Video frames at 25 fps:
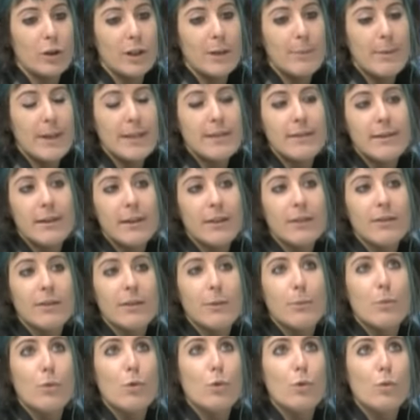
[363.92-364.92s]
les matières
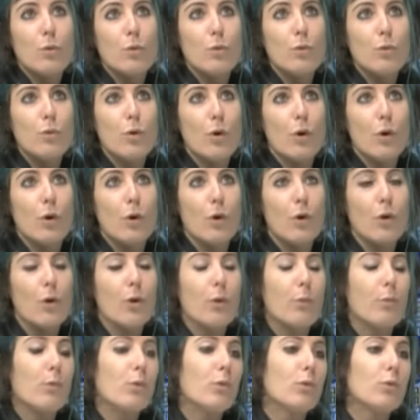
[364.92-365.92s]
c'est beaucoup
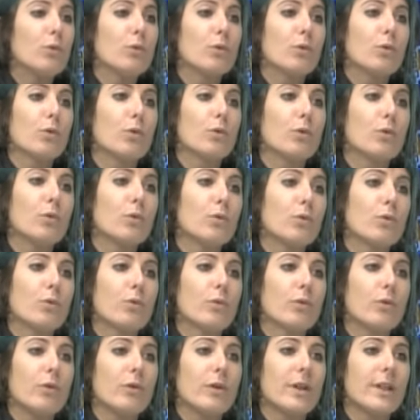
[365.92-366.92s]
beaucoup de
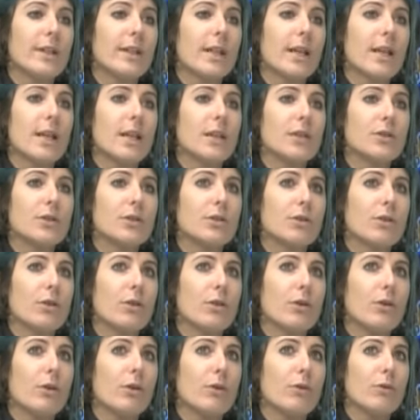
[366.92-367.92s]
coton, de laine,
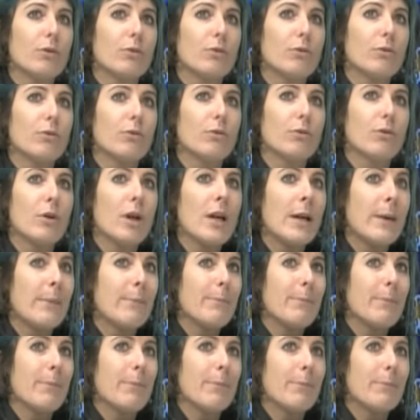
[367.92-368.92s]
de
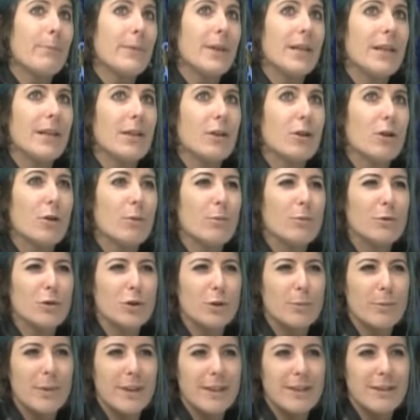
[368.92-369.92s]
mais comme
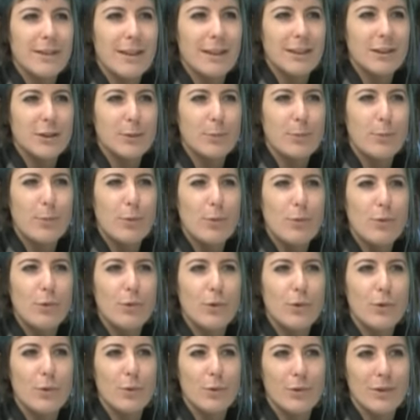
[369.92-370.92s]
je m'attache
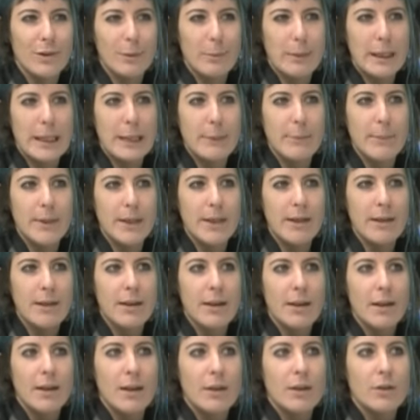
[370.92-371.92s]
plus aux imprimés,
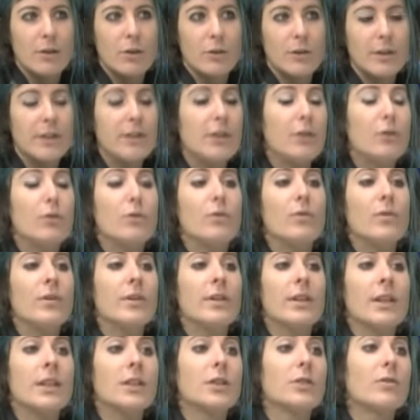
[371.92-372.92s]
dans les tissus
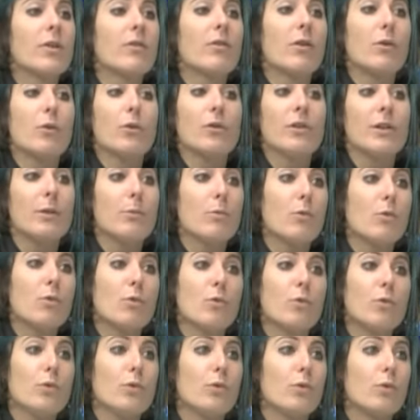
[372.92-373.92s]
vintage, je vais avoir aussi
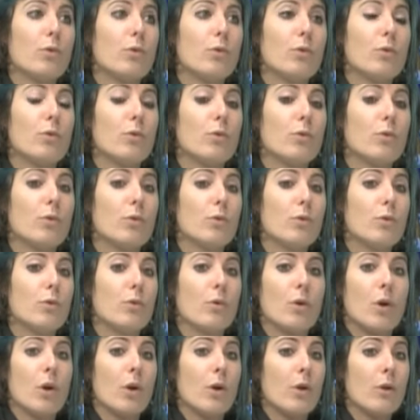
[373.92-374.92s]
beaucoup de,
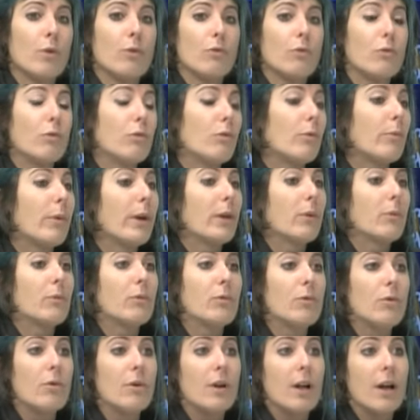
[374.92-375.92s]
de,
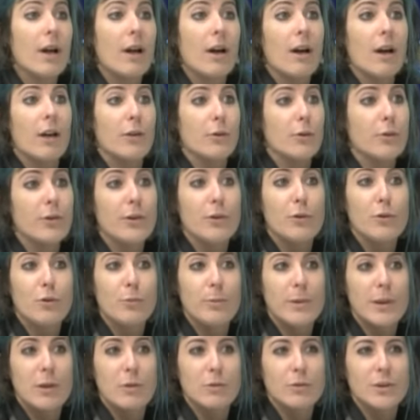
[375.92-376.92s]
de lin, de
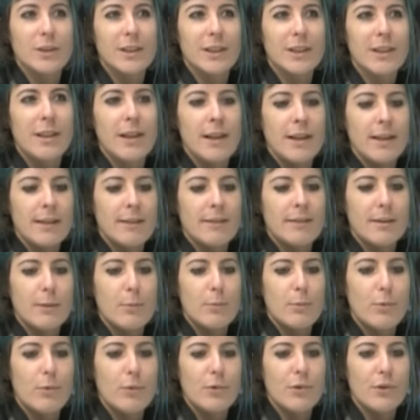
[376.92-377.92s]
tissus mélangés.
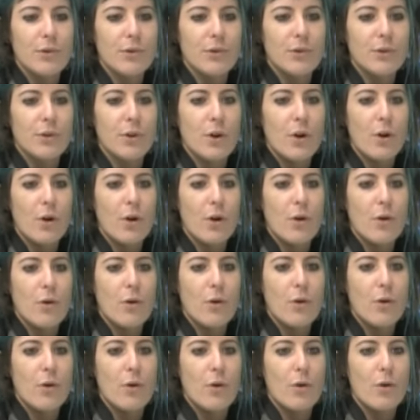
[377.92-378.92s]
C'est plus
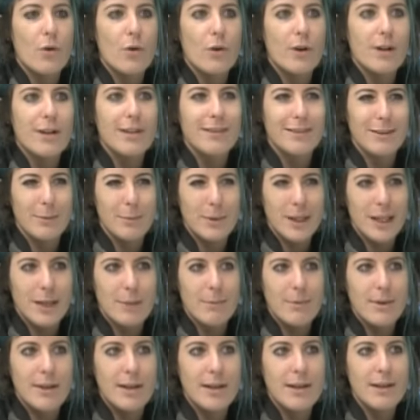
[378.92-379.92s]
euh, les
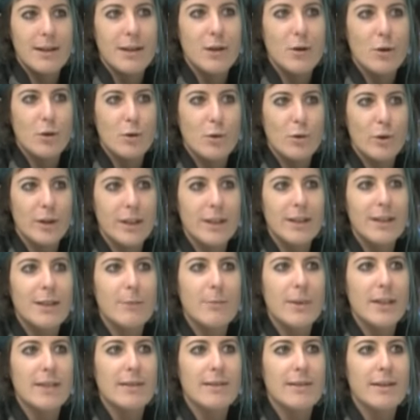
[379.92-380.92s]
imprimés, les coloris
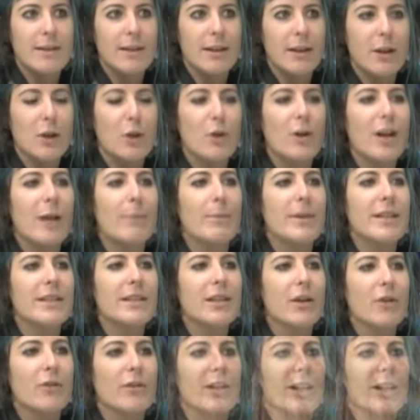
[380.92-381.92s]
qui m'attirent que la matière en